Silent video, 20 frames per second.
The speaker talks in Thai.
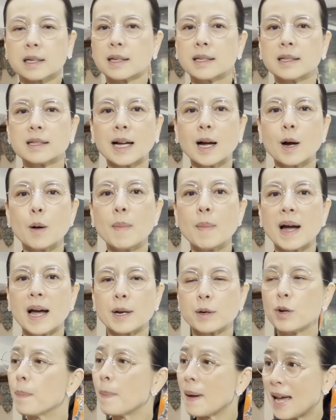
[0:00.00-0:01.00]
คือเข้ามา
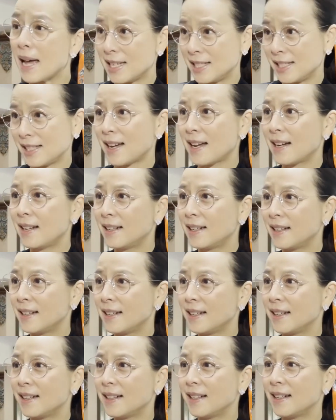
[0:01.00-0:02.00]
ด้วยแพชชั่น
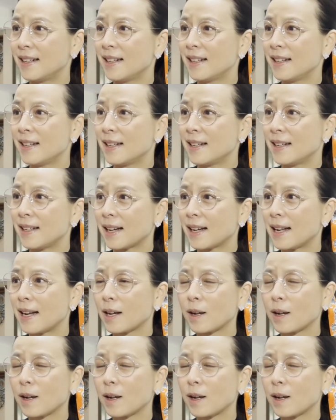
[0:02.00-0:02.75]
นะะ